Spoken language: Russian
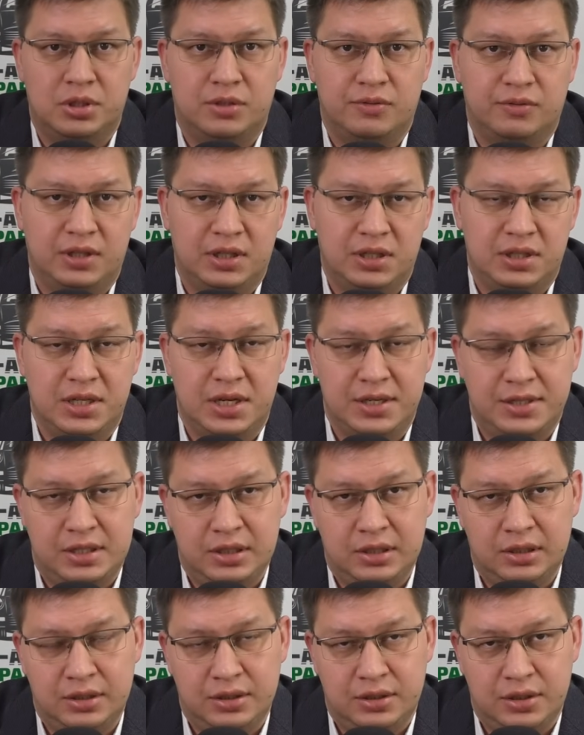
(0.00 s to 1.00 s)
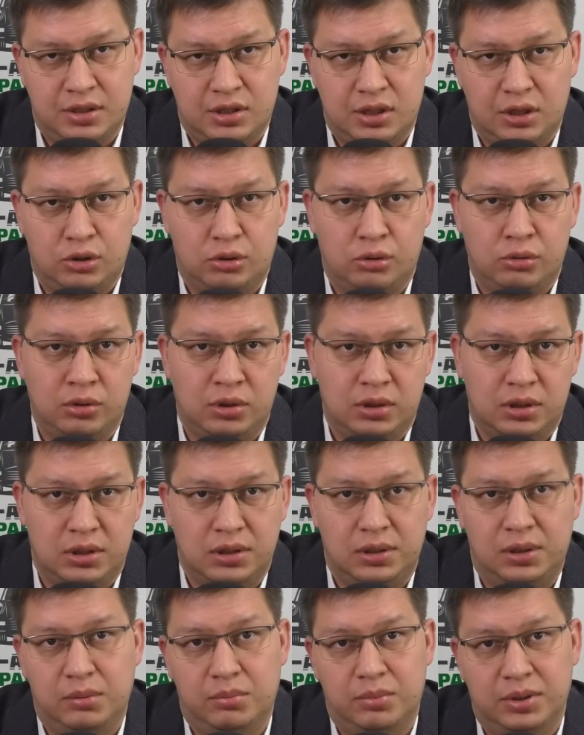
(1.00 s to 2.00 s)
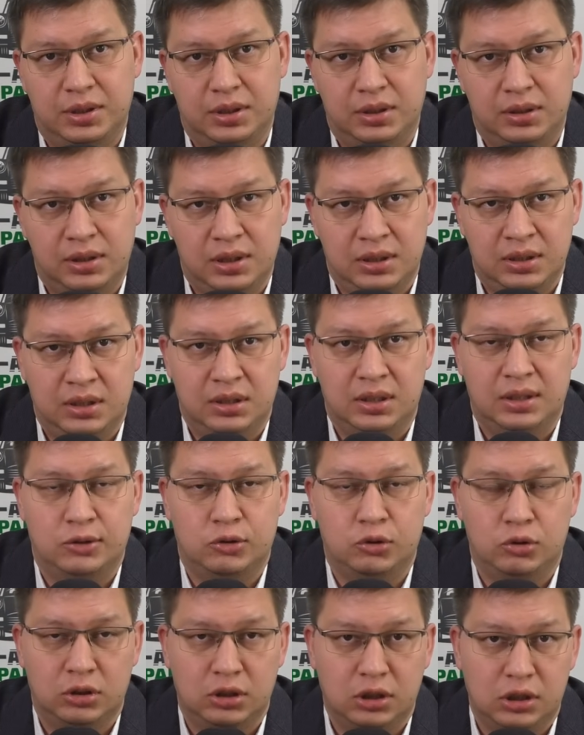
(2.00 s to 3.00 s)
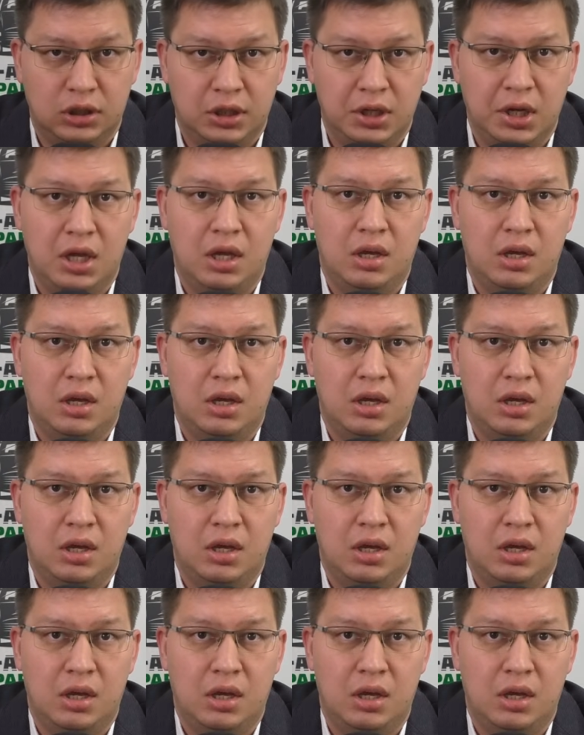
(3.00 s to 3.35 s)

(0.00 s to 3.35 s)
своей деятельности сотрудники ГИБДД на дорогах